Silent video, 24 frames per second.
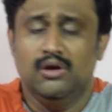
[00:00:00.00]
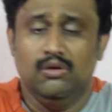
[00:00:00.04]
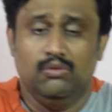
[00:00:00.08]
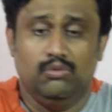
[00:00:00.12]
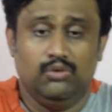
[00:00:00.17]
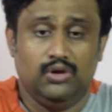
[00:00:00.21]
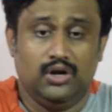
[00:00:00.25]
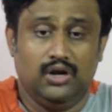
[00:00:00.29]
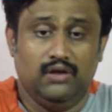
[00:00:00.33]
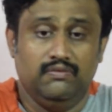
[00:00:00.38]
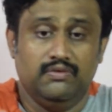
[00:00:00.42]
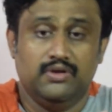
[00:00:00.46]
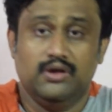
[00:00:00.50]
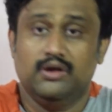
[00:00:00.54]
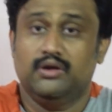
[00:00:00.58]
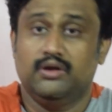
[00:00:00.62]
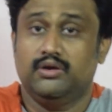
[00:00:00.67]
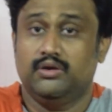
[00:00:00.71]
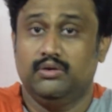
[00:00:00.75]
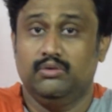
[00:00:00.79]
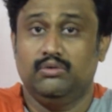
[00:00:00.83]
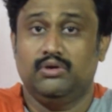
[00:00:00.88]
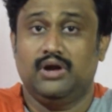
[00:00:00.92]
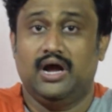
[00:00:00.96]
ஓரளவுக்கு
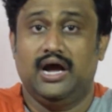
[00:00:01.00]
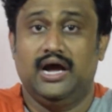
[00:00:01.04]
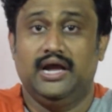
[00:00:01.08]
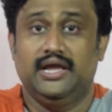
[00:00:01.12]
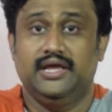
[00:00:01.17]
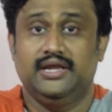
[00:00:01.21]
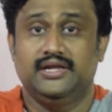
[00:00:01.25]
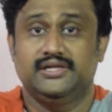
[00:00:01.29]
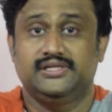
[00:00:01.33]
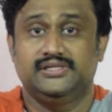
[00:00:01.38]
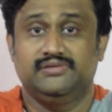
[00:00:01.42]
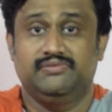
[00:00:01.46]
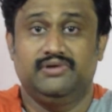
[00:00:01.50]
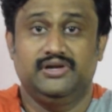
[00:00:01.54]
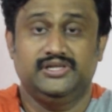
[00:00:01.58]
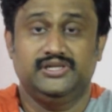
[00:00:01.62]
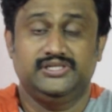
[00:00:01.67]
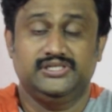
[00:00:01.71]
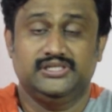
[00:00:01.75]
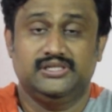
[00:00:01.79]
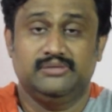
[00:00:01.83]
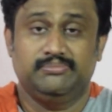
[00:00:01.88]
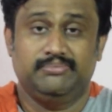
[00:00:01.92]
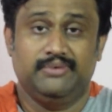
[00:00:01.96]
க்யூர் ஆயிருச்சு
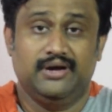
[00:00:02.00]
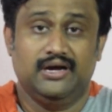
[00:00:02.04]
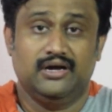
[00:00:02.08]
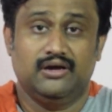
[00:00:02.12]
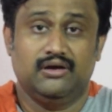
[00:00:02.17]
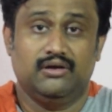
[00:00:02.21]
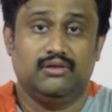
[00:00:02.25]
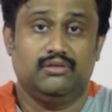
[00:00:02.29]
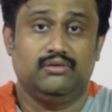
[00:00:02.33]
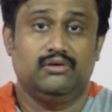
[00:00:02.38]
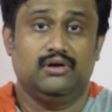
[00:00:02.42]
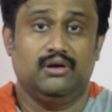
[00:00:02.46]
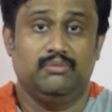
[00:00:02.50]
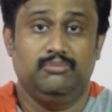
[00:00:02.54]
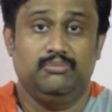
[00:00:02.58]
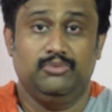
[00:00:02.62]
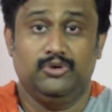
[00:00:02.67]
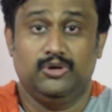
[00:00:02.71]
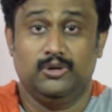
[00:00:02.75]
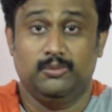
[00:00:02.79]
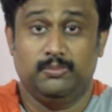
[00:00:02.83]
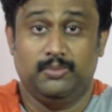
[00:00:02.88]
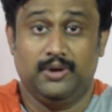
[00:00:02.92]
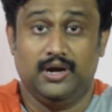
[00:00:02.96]
வெளிச்சத்தை பார்க்குறதோ
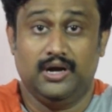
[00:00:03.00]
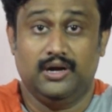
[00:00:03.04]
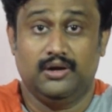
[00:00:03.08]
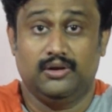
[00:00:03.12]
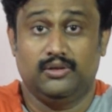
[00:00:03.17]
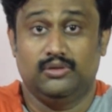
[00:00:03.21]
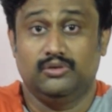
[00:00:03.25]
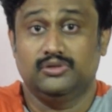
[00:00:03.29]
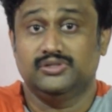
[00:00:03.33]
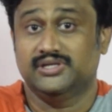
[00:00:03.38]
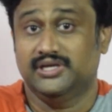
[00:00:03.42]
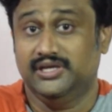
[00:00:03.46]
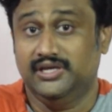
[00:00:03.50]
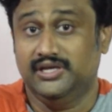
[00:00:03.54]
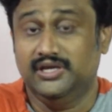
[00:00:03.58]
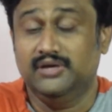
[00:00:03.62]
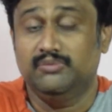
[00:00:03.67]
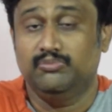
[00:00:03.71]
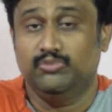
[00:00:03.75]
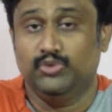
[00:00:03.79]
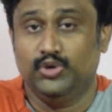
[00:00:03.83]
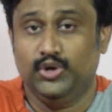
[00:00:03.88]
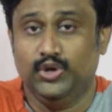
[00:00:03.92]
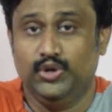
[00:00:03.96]
கம்ப்யூட்டர் பார்க்குறதோ செய்ய
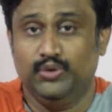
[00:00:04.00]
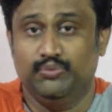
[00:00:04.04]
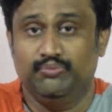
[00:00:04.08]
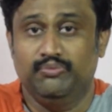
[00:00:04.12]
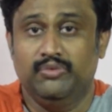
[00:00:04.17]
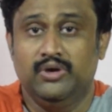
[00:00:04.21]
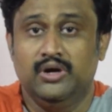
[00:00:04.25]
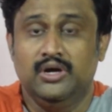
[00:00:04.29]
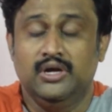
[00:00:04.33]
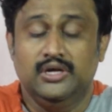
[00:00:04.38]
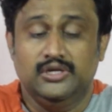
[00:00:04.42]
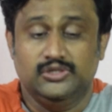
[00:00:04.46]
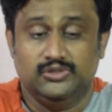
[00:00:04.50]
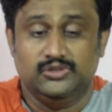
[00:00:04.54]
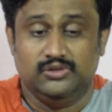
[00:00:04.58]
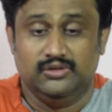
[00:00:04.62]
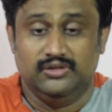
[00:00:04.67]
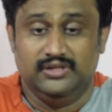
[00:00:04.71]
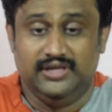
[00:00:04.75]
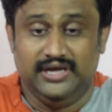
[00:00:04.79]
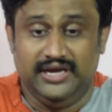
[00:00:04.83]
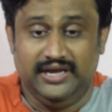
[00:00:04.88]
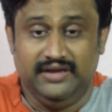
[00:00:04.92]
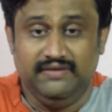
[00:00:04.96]
முடியும் ஸோ
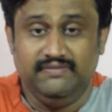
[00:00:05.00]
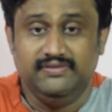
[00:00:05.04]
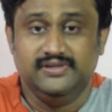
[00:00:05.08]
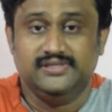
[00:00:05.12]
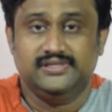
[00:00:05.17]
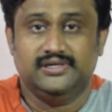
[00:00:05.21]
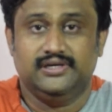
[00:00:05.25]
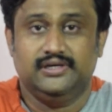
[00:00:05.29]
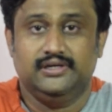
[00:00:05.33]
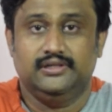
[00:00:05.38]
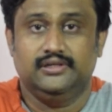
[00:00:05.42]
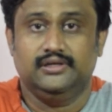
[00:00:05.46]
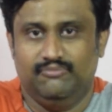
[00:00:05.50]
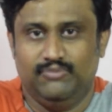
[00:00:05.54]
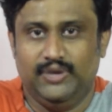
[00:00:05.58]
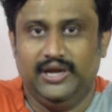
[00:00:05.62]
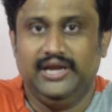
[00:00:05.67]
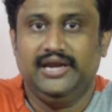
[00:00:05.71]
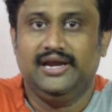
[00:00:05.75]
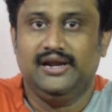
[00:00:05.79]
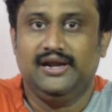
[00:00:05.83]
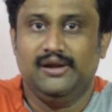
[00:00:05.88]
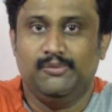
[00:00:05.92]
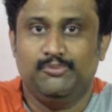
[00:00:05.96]
தயவு செய்து
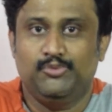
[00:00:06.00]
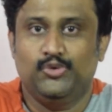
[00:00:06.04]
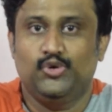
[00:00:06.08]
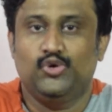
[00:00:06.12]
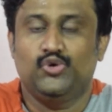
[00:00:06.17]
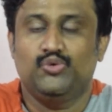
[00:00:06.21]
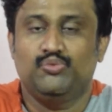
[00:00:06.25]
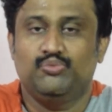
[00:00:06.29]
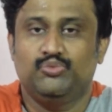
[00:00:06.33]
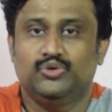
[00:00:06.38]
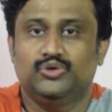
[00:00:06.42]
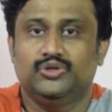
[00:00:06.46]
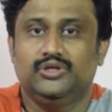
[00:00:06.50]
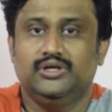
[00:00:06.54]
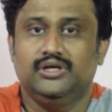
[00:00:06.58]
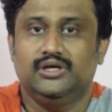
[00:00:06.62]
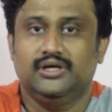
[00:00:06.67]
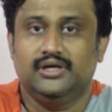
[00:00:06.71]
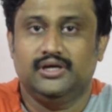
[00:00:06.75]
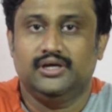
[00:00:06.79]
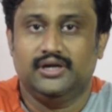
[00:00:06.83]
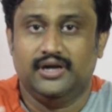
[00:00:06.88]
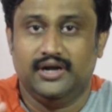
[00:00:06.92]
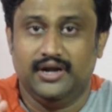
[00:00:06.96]
பைக்கில் போகும்போது
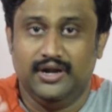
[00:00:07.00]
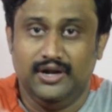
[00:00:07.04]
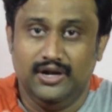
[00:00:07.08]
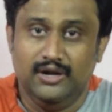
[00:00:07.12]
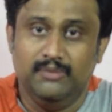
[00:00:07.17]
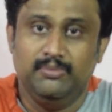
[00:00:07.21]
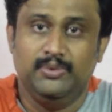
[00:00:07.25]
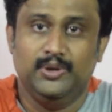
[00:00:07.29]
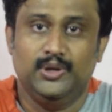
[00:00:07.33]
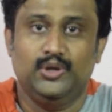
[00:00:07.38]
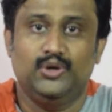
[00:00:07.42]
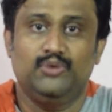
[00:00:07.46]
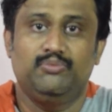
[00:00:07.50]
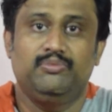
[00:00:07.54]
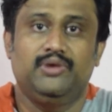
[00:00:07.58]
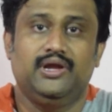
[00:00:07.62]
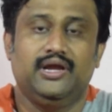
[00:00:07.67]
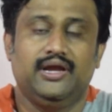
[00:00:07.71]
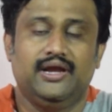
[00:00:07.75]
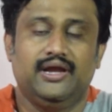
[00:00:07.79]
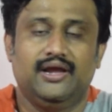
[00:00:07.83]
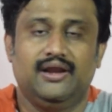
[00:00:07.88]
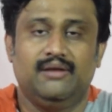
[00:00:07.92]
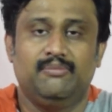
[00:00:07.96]
ரெண்டு
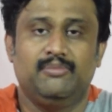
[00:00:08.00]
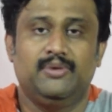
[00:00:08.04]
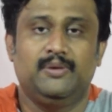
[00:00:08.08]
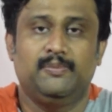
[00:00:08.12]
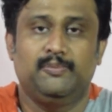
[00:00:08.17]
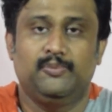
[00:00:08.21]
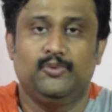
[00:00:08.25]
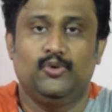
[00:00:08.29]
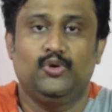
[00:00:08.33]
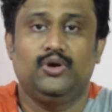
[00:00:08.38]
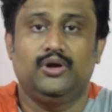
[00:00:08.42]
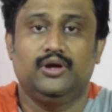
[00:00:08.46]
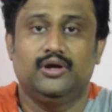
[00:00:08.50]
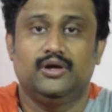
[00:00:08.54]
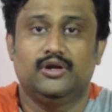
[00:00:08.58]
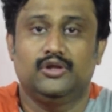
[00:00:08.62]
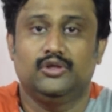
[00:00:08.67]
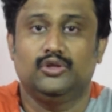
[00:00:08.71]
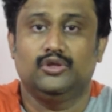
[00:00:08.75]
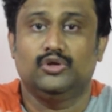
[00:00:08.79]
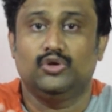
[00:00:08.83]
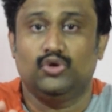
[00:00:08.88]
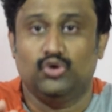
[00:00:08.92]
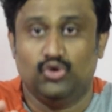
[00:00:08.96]
பேருமே ஹெல்மெட்
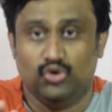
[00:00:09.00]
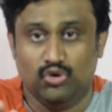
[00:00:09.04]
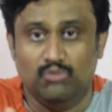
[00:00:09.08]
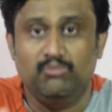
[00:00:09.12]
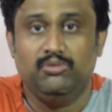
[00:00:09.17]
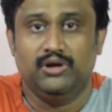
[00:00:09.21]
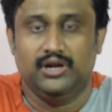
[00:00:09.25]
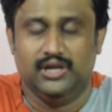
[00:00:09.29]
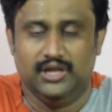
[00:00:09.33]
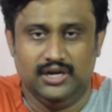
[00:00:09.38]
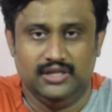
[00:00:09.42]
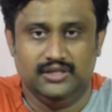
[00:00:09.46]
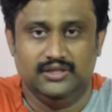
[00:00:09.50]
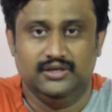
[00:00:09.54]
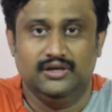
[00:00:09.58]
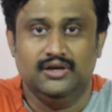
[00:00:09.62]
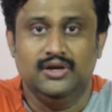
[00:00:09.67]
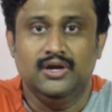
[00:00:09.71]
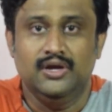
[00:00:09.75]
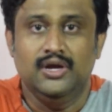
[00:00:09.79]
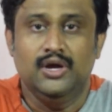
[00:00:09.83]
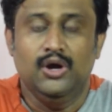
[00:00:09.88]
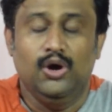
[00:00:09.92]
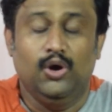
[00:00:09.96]
போட்டுக்கிறது ரொம்ப நல்லது
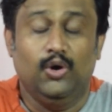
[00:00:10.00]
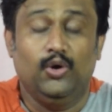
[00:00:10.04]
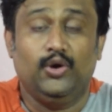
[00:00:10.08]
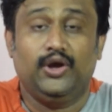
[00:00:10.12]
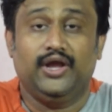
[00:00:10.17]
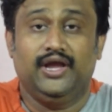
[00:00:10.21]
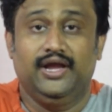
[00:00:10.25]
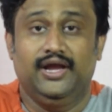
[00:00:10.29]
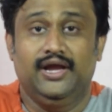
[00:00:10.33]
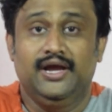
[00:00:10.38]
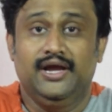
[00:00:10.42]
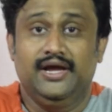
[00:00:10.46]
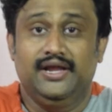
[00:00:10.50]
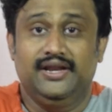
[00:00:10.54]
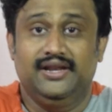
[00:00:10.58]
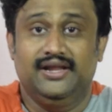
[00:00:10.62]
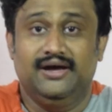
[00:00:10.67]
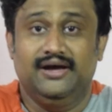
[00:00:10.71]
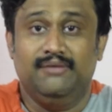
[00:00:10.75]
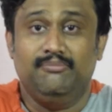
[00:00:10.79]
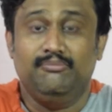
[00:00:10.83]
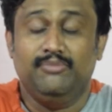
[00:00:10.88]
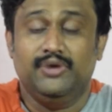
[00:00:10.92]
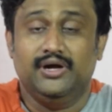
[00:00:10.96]
ஓகே
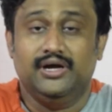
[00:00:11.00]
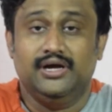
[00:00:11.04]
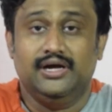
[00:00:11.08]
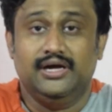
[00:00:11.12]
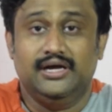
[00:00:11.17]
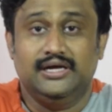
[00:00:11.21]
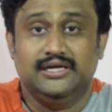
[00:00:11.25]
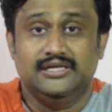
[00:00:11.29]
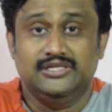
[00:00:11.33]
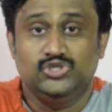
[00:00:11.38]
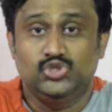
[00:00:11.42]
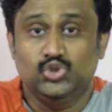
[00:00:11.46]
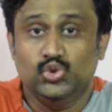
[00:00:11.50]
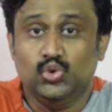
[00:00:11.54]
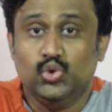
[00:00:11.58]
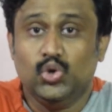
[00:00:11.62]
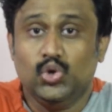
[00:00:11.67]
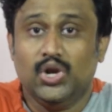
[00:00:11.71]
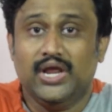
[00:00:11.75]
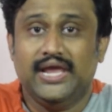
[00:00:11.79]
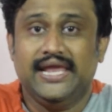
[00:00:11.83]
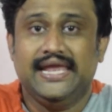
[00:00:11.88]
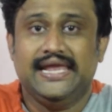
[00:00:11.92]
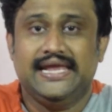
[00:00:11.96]
நம்ம
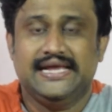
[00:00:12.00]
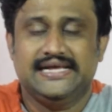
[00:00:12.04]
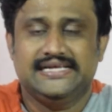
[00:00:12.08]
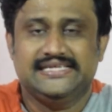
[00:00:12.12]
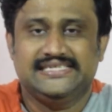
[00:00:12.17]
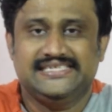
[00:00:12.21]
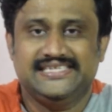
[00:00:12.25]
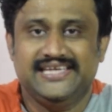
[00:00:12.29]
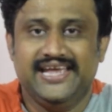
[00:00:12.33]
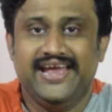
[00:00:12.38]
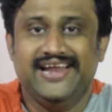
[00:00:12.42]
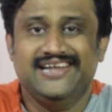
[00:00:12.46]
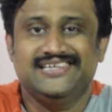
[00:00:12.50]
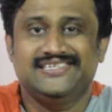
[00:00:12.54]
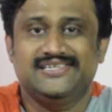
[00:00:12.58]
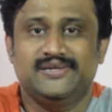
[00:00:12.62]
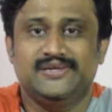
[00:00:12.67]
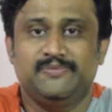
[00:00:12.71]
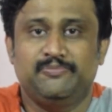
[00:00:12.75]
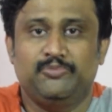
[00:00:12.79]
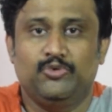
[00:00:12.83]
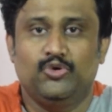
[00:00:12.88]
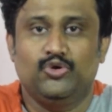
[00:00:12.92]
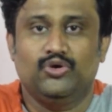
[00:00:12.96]
ஜூலை சேல்ஸ்
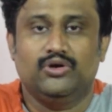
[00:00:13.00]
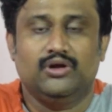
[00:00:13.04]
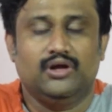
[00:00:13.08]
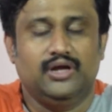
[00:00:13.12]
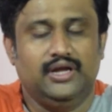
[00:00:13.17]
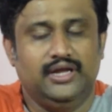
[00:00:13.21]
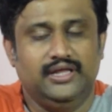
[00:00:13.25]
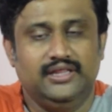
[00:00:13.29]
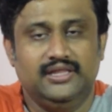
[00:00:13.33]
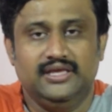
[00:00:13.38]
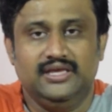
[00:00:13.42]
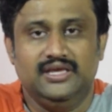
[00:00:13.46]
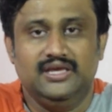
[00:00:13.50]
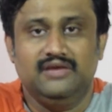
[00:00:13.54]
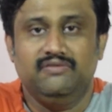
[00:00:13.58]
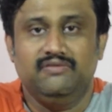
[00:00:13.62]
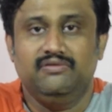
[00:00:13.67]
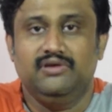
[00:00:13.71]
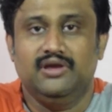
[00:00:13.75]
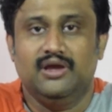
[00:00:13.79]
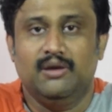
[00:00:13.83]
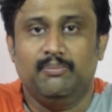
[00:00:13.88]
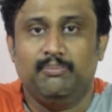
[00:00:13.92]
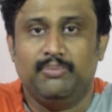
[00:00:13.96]
ரிப்போர்ட் இந்த
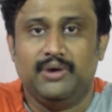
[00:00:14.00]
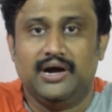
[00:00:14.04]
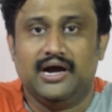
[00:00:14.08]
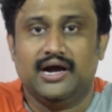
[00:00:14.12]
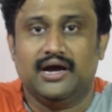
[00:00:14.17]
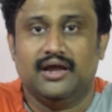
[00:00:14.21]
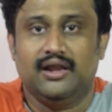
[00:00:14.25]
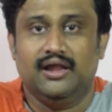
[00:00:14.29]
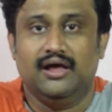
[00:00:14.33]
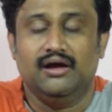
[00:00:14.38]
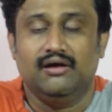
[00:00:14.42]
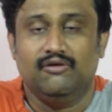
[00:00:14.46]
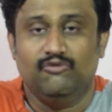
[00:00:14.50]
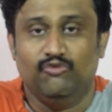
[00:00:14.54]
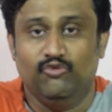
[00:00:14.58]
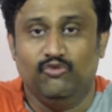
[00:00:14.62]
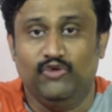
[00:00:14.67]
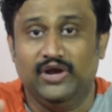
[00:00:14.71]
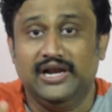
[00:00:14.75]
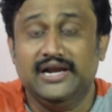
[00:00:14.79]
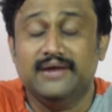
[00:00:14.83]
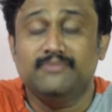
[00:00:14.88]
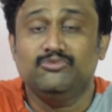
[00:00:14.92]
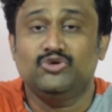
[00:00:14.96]
ஈவியை e பார்க்கலாம்
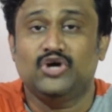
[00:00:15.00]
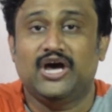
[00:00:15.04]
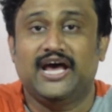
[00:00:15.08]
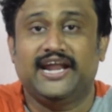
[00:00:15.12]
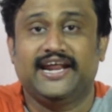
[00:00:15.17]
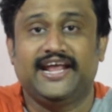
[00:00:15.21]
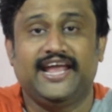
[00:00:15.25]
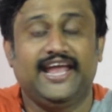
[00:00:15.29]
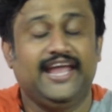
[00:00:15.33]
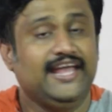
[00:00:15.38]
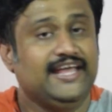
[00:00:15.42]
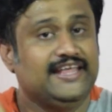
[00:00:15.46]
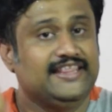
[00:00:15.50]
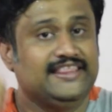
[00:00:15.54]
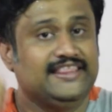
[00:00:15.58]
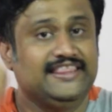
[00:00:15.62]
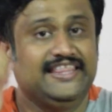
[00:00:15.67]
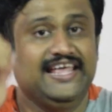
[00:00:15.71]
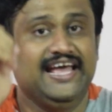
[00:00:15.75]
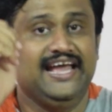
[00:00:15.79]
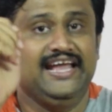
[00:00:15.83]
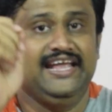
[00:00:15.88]
வெல்கம் டு ஆர்கே த